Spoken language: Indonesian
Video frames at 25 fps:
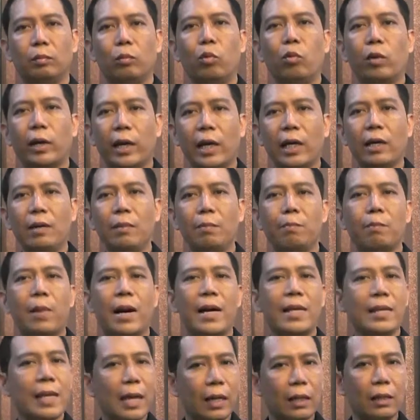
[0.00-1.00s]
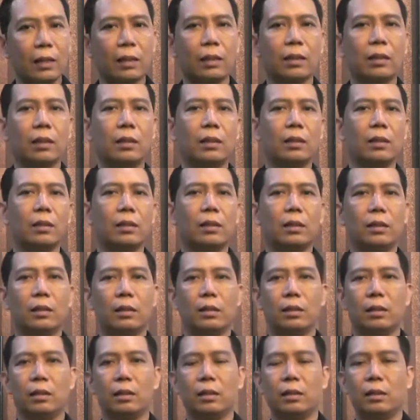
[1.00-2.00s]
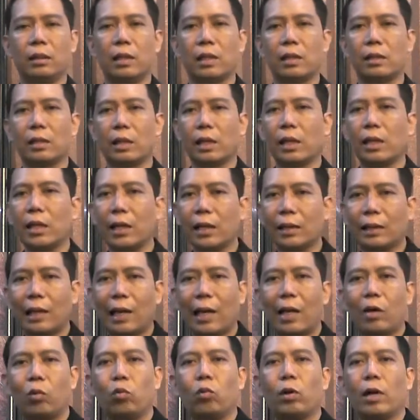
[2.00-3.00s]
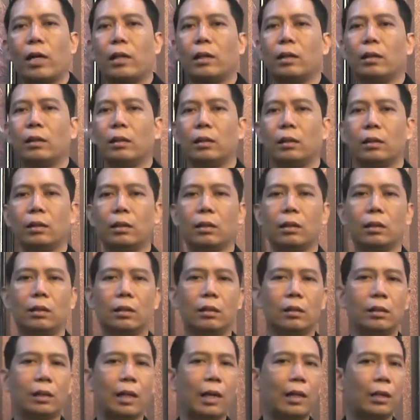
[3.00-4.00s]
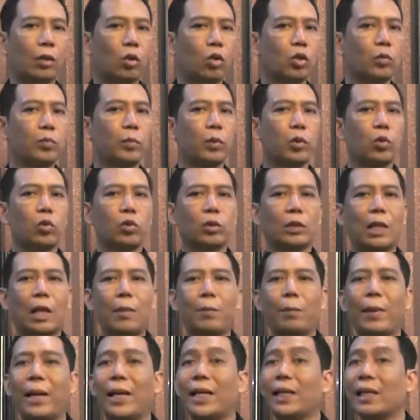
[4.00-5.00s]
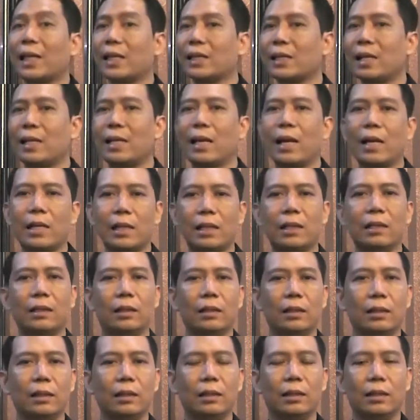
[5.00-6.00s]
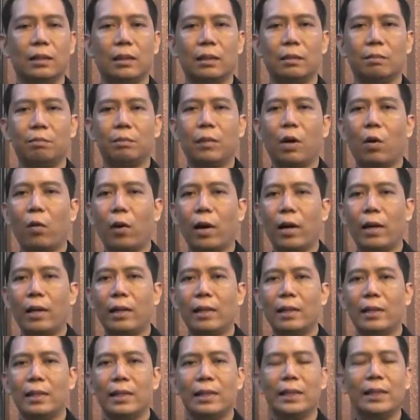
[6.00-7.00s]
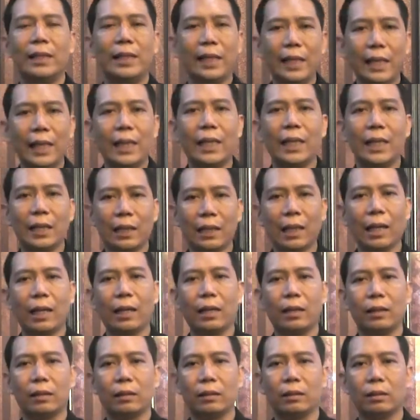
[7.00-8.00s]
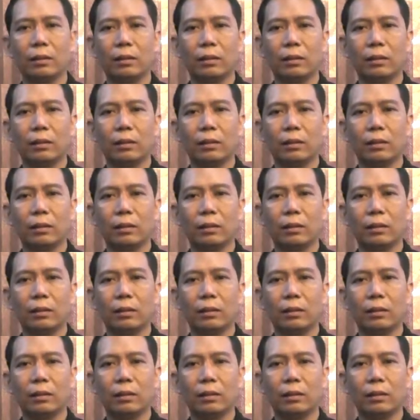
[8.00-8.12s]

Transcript: Mungkin banyak yang sering kita lakukan secara terus-menerus tanpa kita sadari bahwa diri kita